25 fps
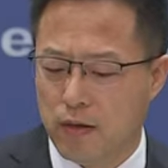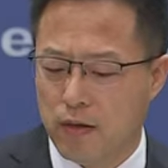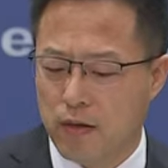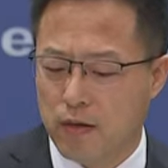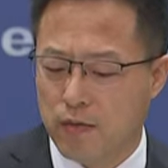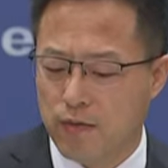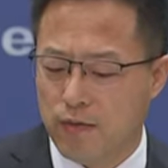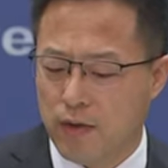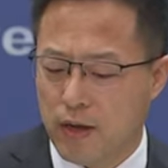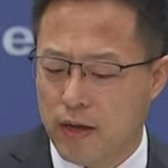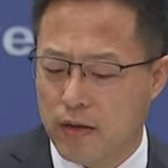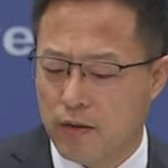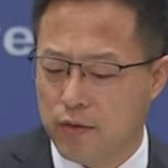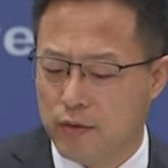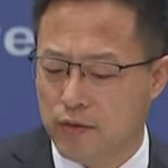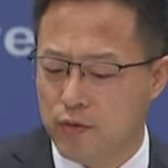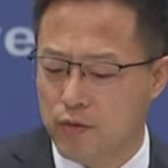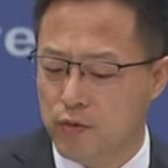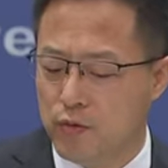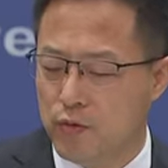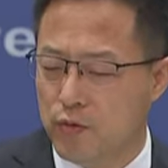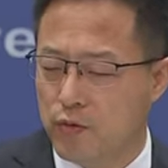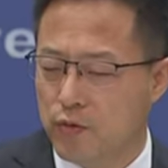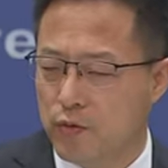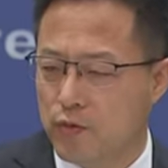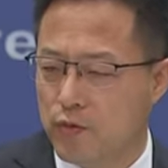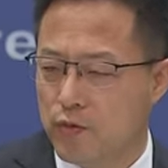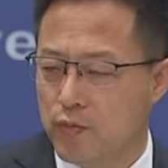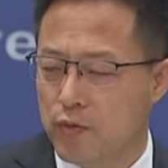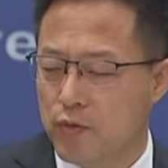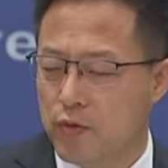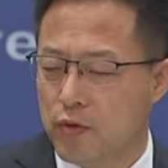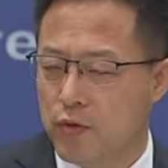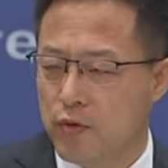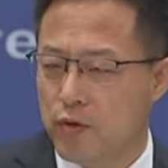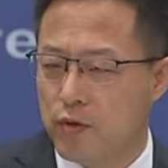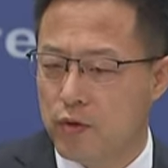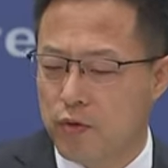反映出
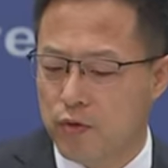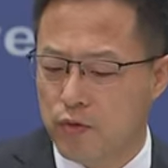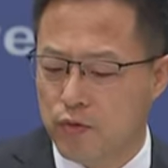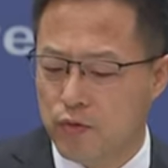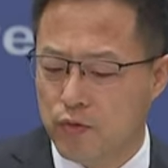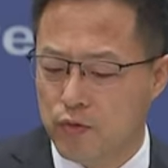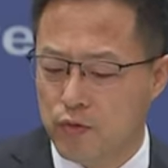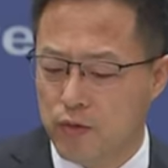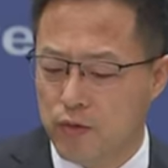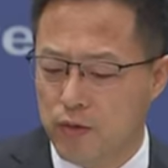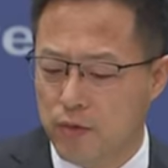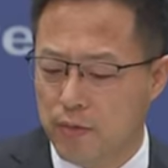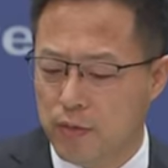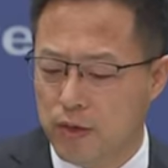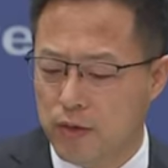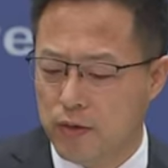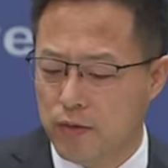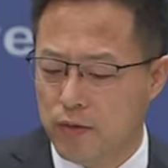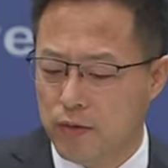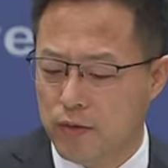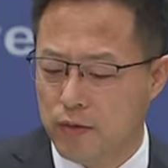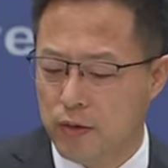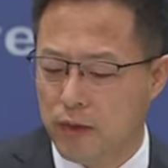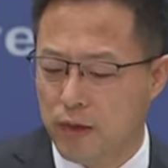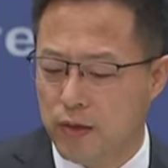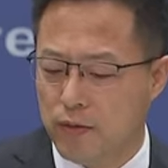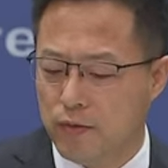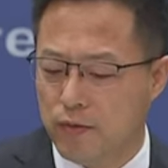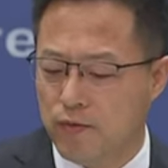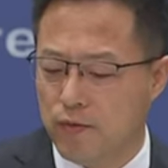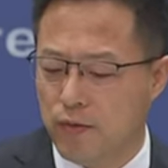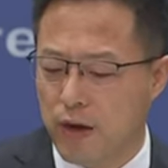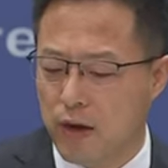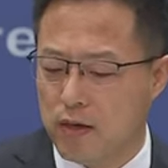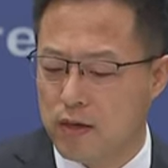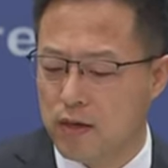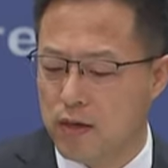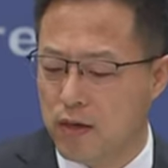中国民众的
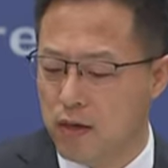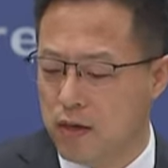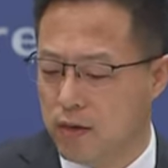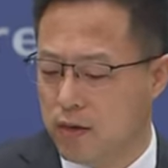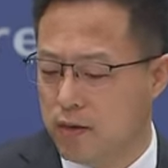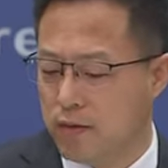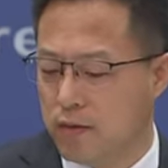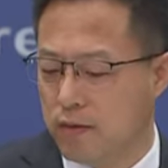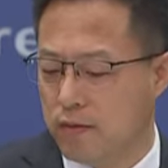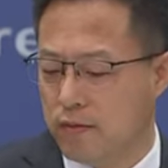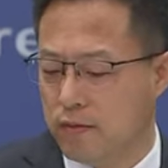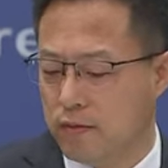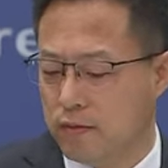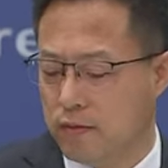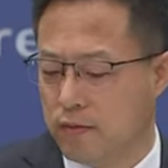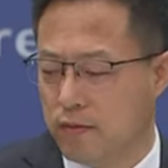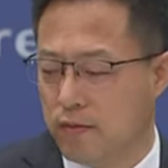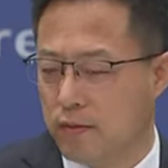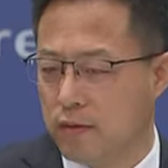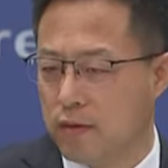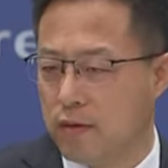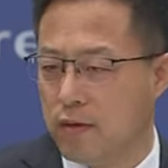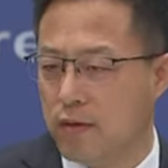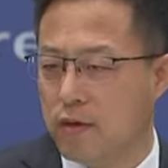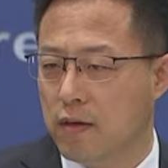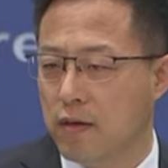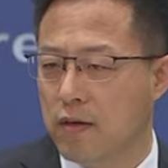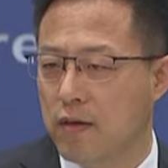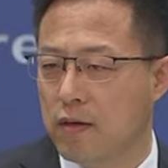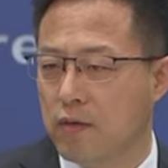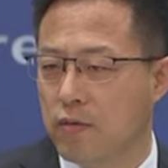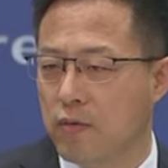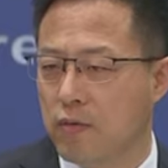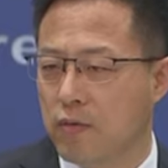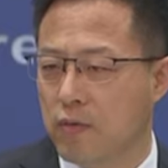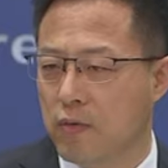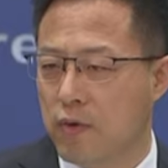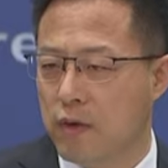法治意识。和
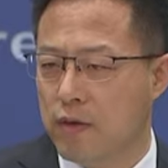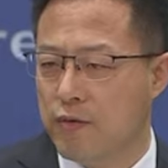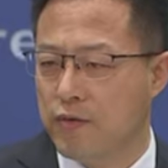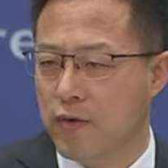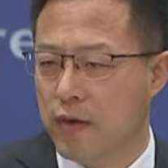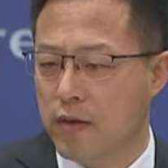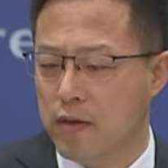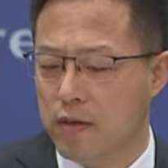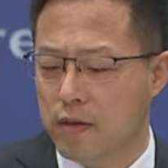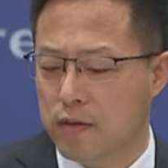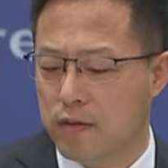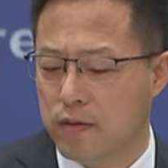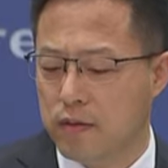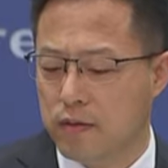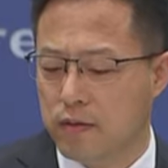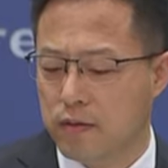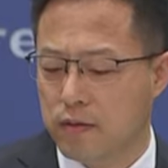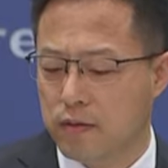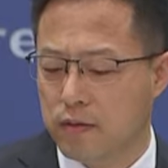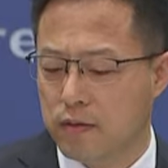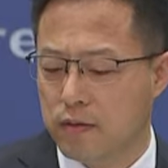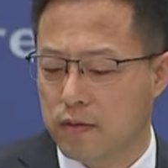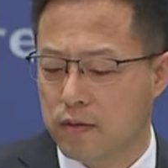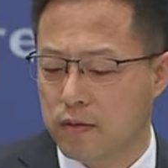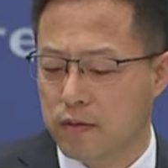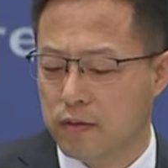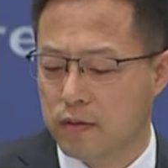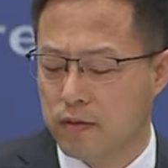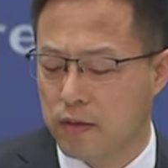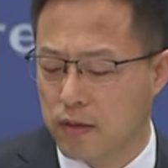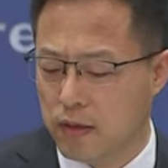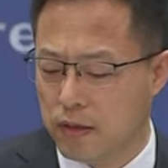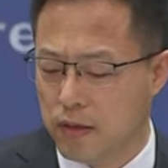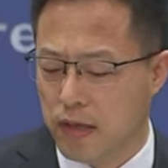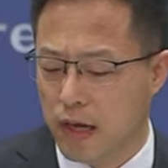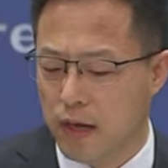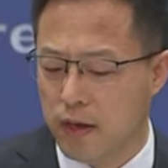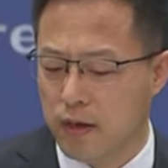维权意识
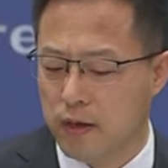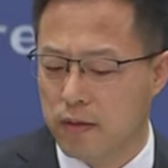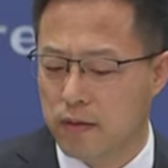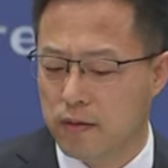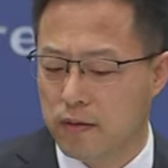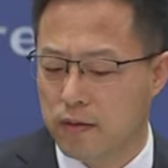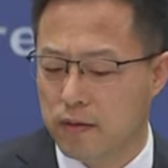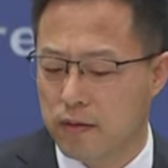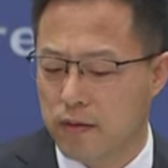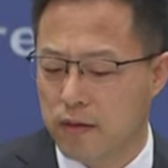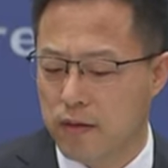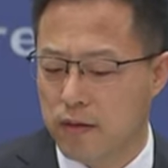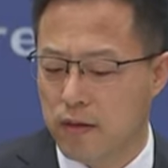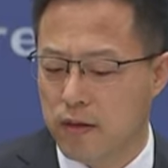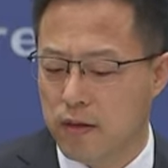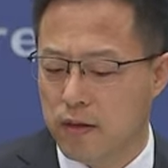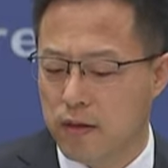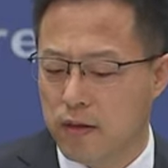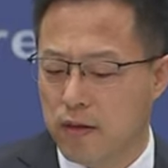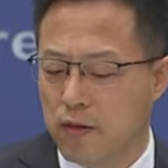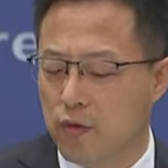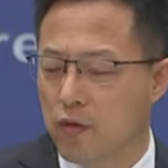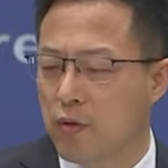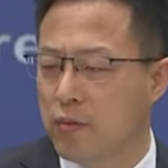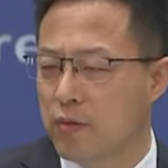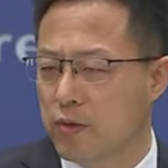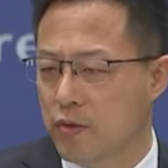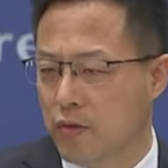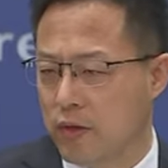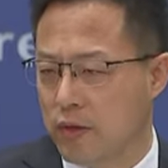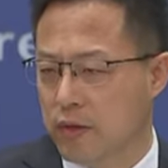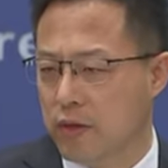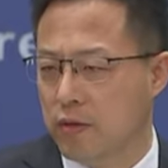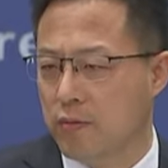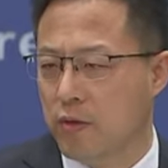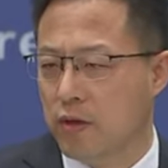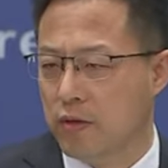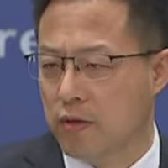增强，我们对
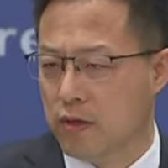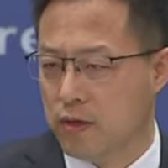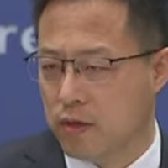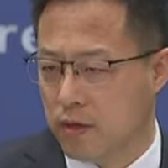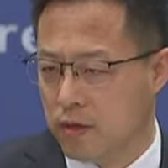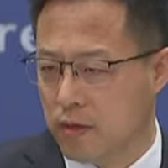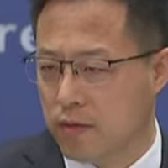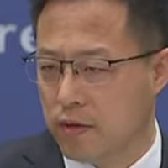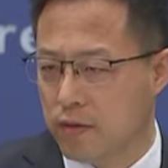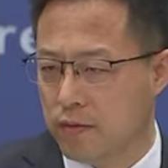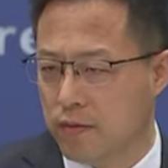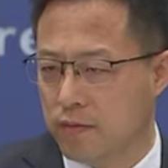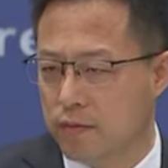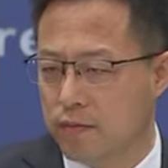此表示支持。